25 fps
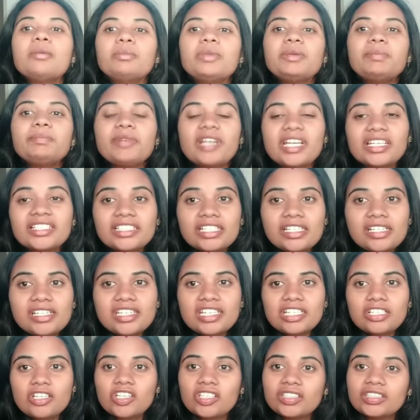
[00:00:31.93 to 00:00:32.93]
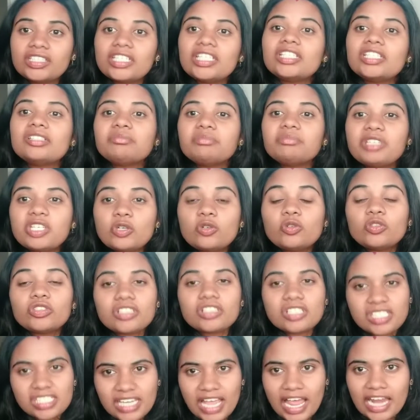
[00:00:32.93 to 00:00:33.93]
మీ ప్రెగ్నెన్సీలో అయితే ఇది మీకు
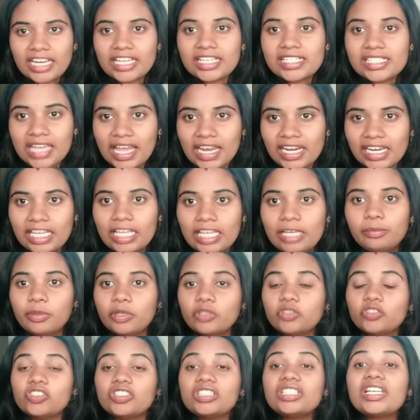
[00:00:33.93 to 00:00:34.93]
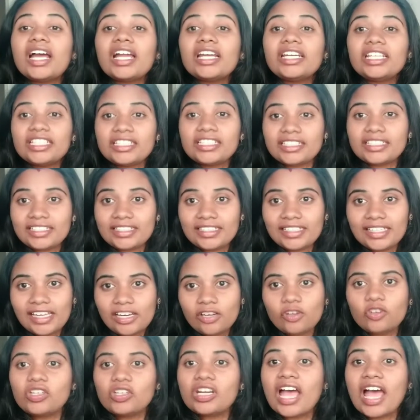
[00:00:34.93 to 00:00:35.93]
చాలా చాలా హెల్ప్ అవుతుంది అండ్ ఇది
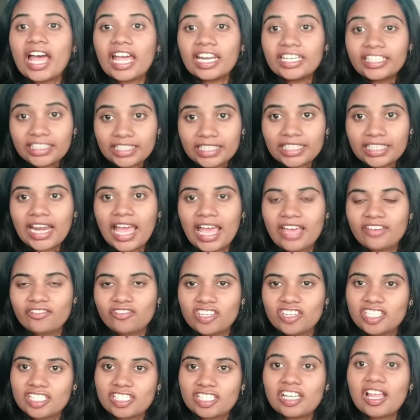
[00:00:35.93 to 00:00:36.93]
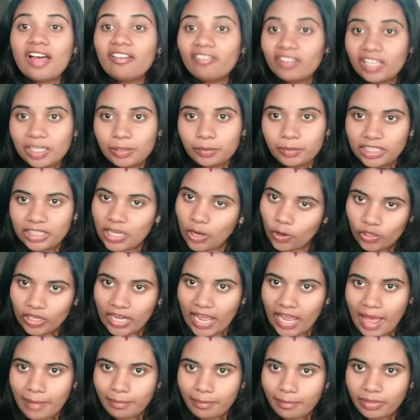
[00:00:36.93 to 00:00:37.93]
ఇండియాలో ఉన్న అన్ని లాంగ్వేజెస్లో అవైలబుల్గా
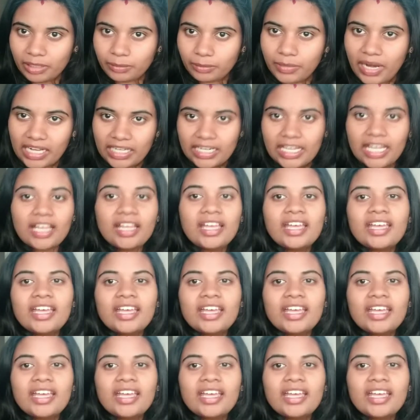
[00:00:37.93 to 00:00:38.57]
ఉన్న యాప్ అనమాట